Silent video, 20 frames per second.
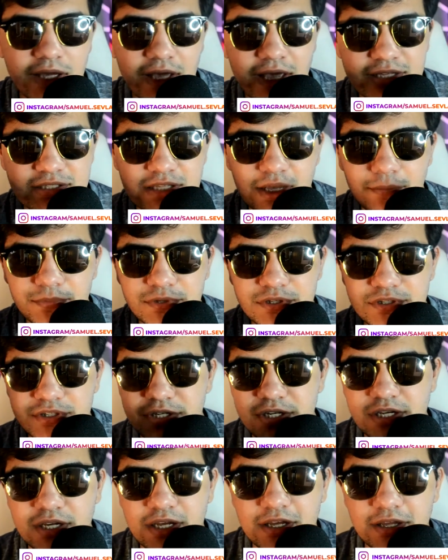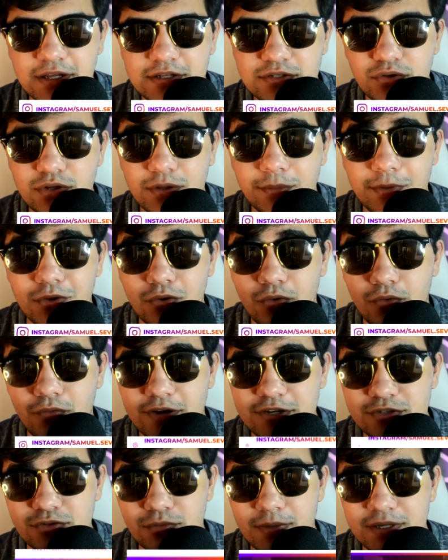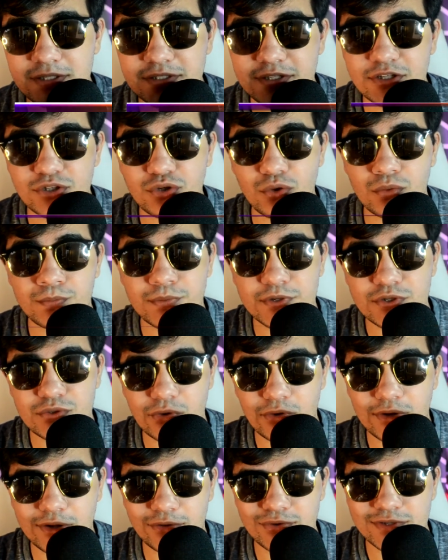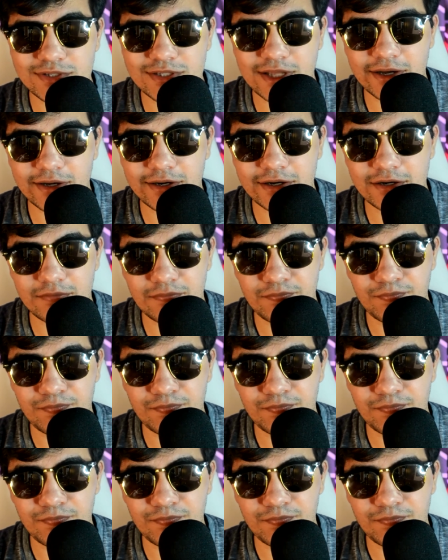recebe dicas, eu também converso bastante com o pessoal lá do Instagram.